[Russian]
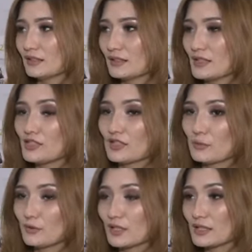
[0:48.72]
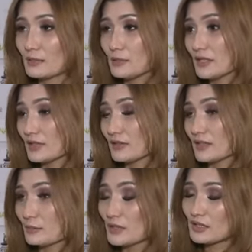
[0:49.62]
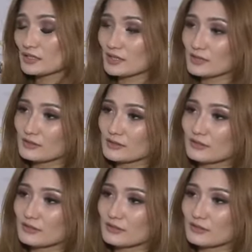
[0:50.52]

каждый ребенок о себе, о своей семье рассказывает.